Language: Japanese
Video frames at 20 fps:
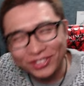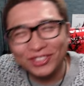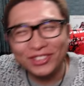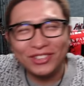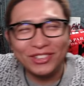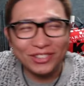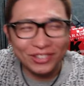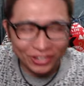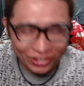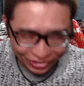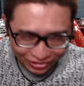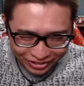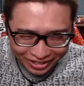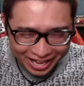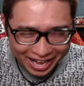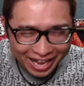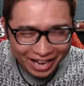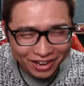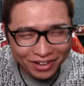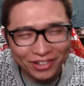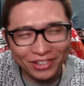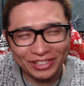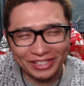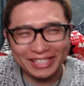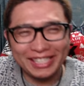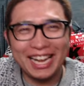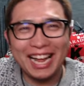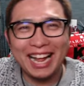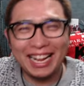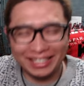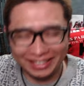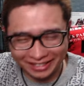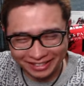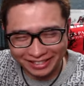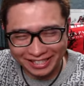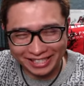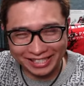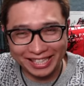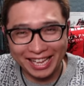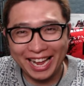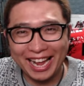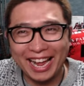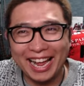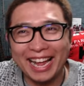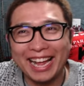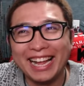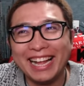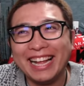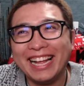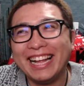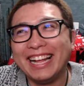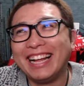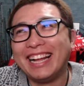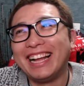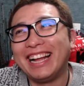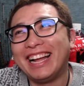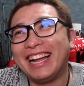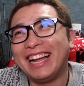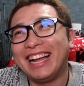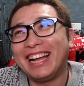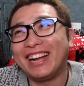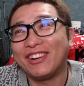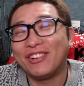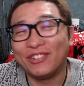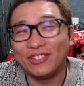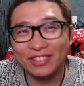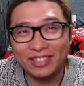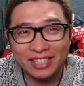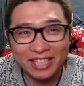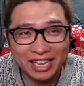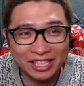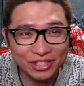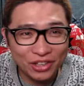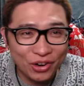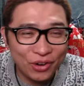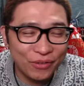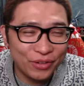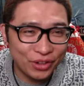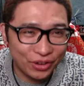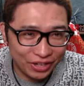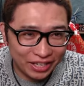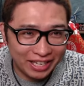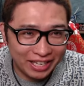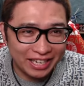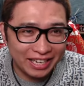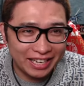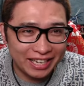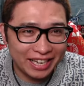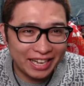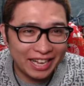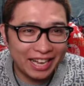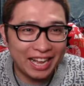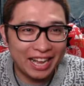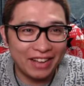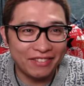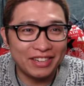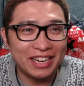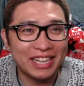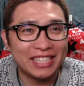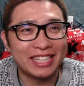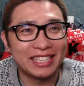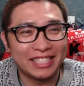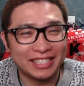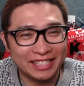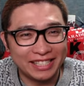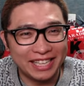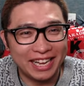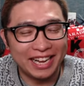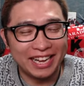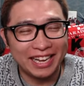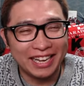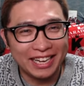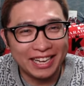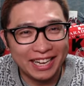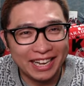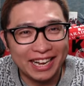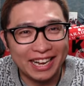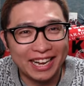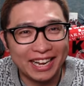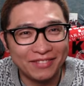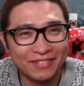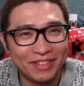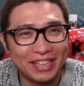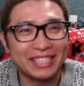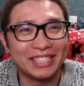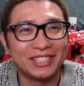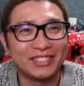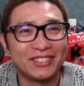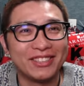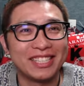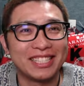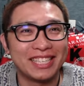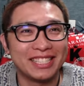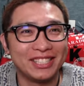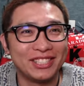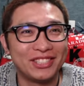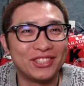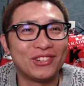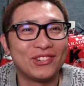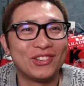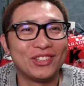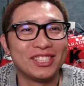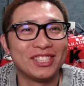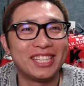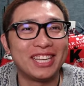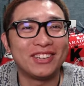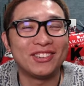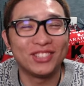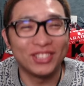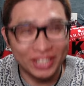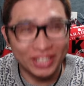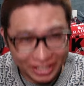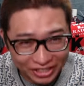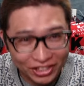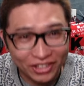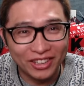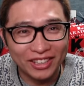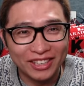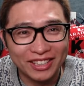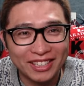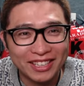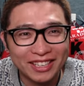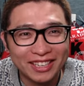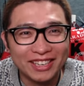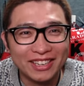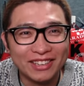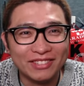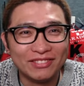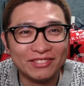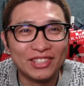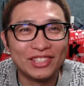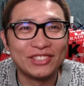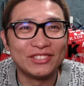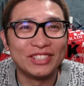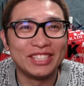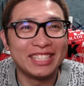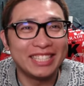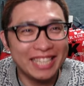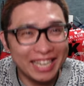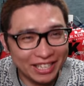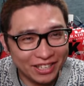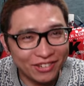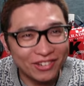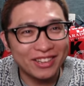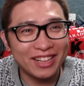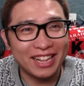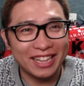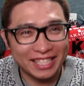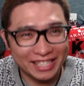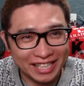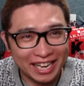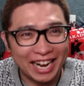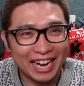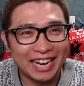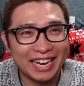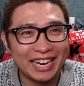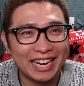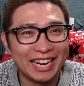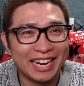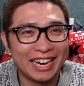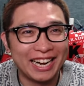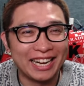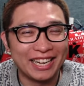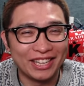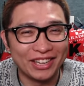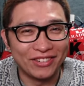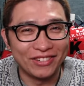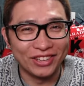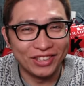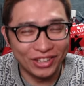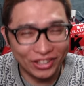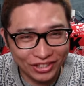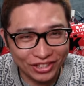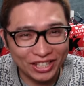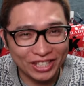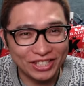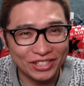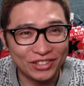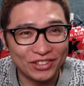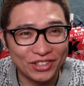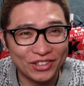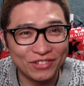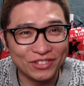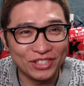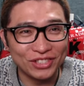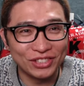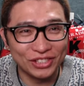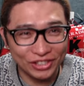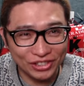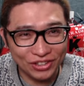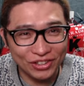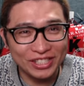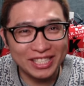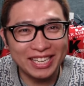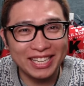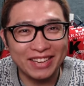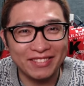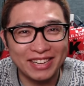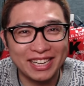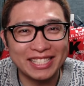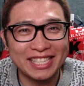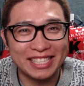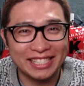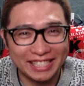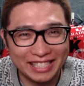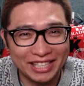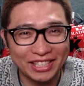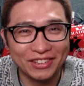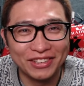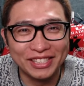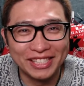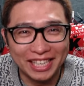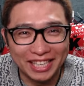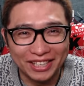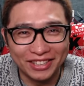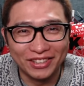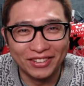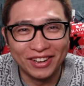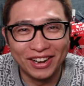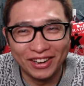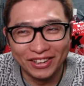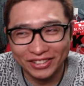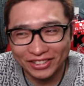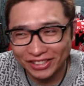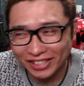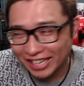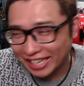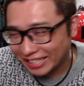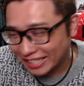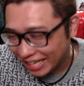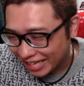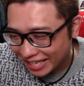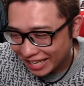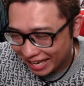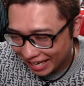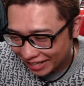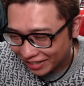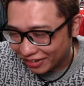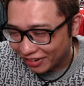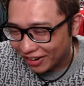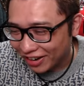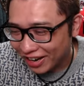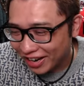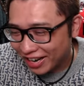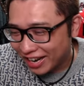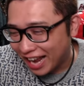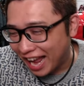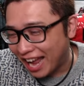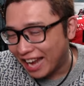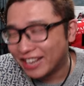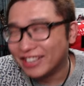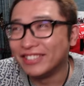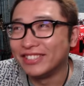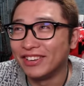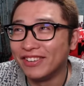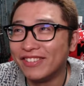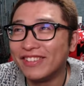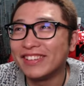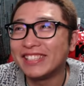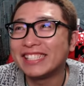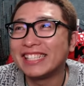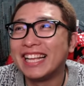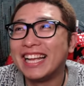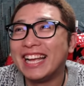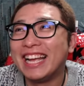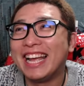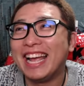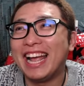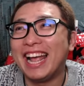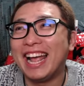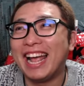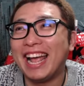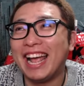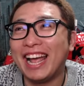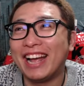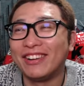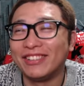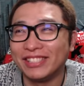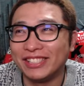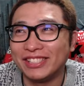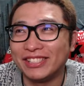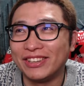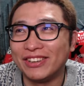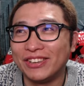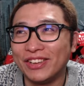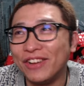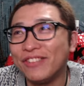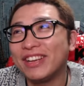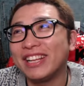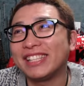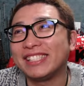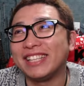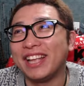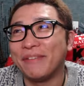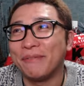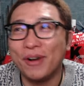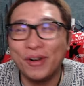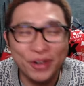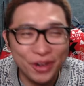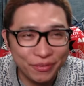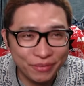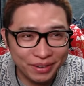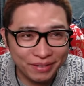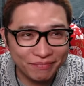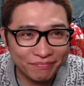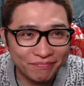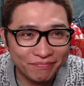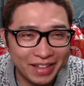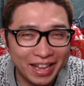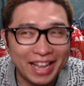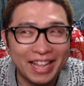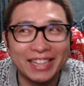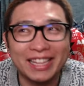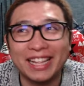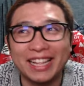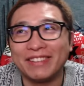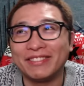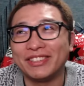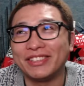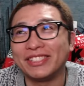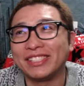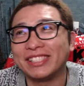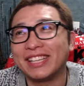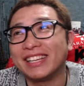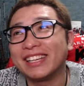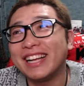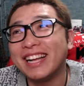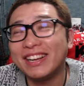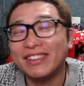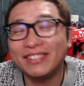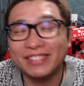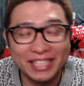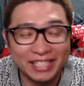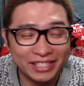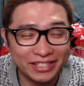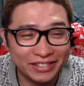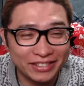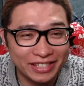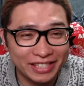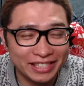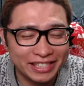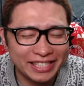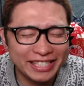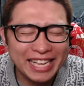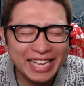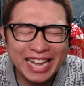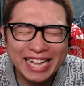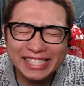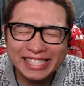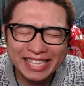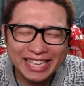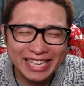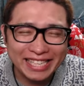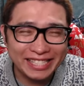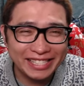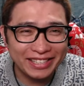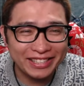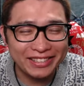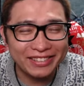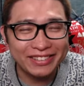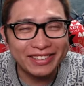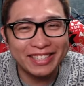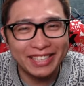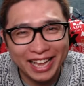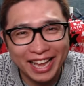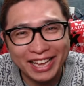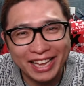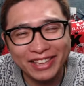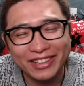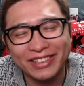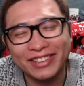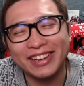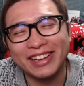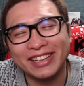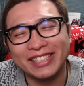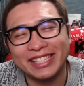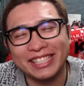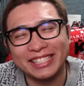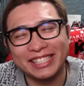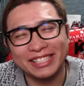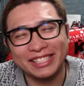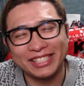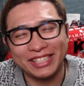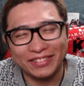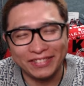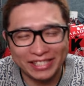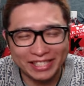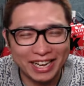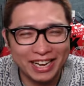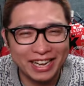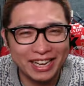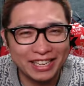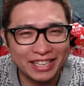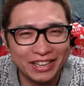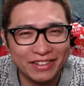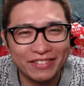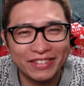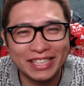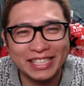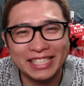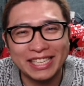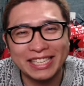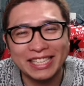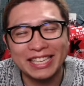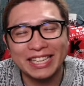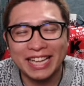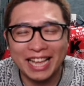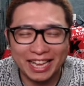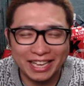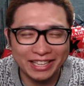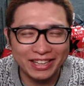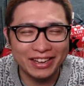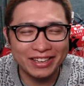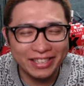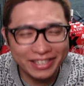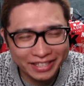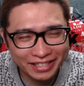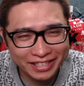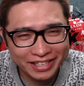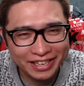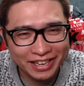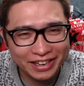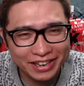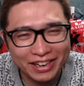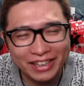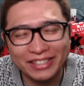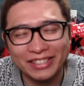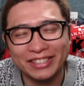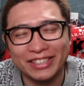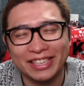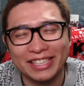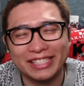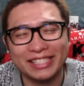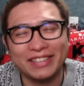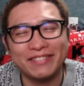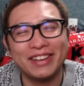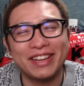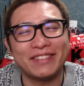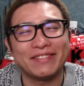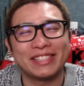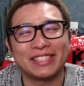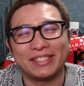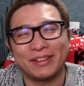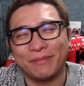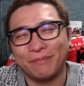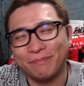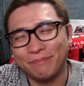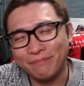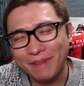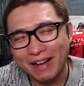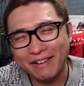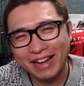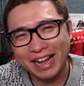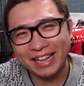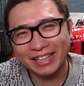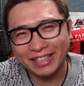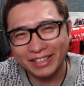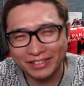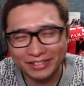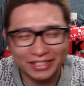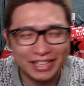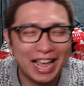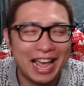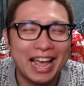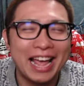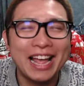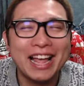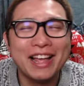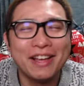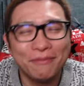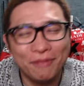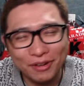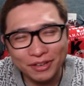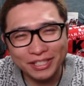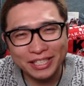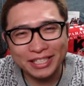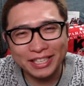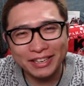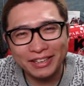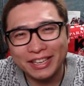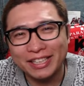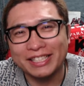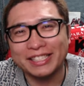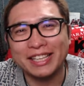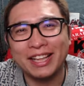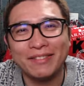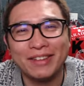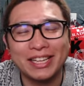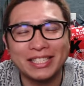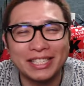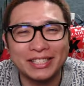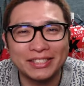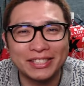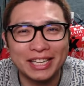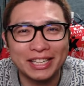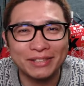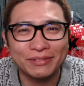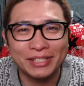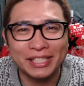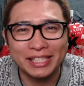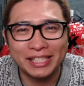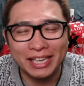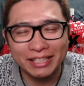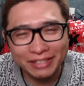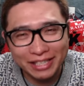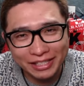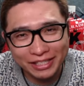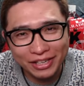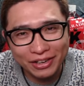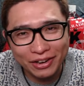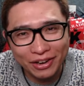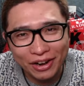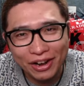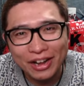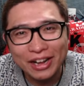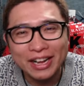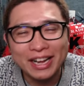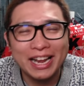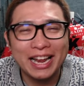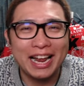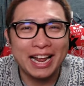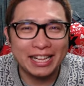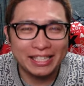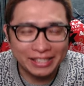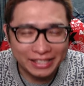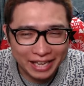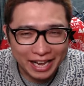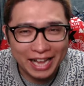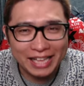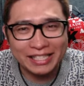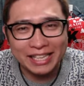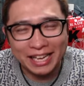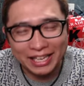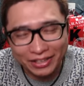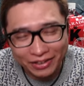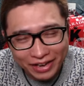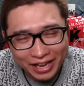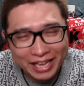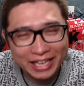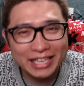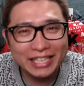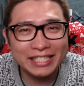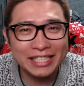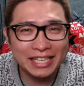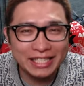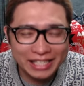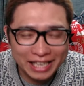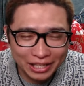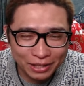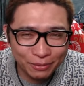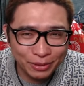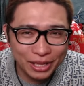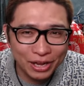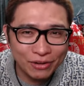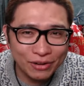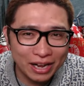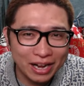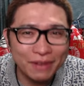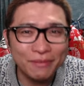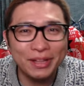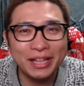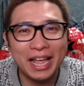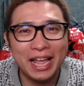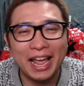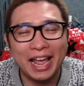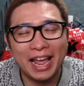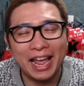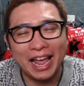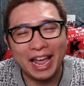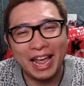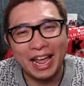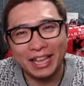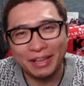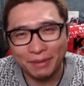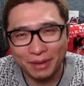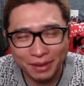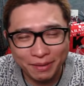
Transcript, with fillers: の子猫ちゃんですね、えー、こんなゾロ目の日、えー、皆さんですねえー、パチンコ屋さんに直行していることでしょう。僕も行きたいところなんですが、えー、今日も京都でその気持ちをぐっと抑えて皆さんにチャット分析の動画をお届けしていきたいなというふうに思います。えー、本日の曜日がですね、木曜日。ね、ただいまのお時間が午前11時ジャスティスというところでね、今日の動画を撮影しておりますよ。今日も皆さんに元気と勇気をお届けしてまいりますよ。パワーということで、僕のチャンネルではですね、皆さんのチャート分析役立ち情報、えー、水平線、移動平均線、チャートボタンを絡めて、えー、日々